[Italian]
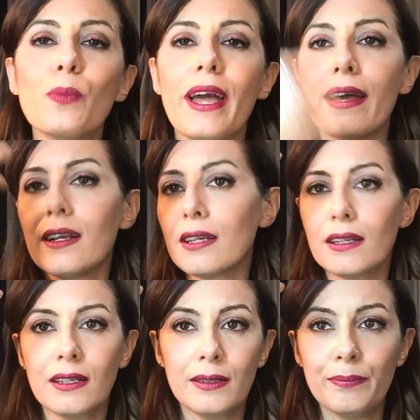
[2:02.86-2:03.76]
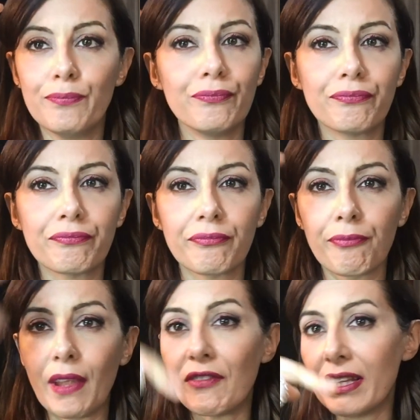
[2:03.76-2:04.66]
come ehm,